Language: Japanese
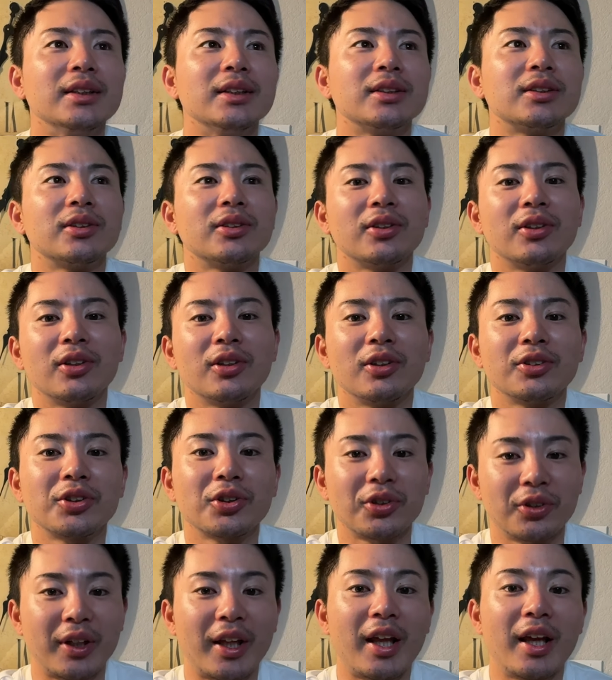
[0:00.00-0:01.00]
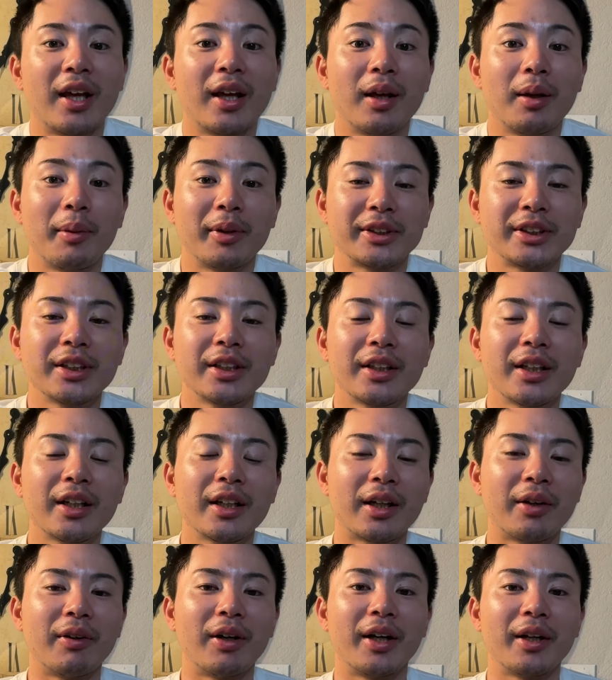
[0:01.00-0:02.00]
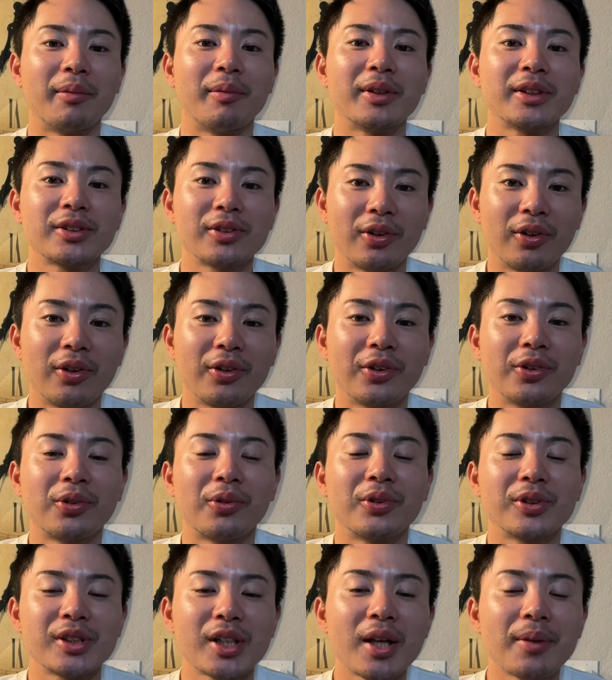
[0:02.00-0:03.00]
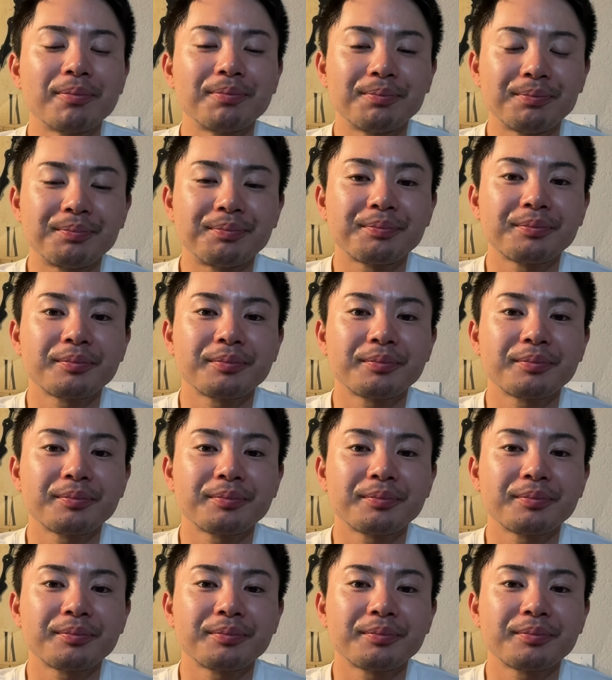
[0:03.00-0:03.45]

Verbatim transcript: その、ちょっとね、えー、まあ親近感はありますというところですね。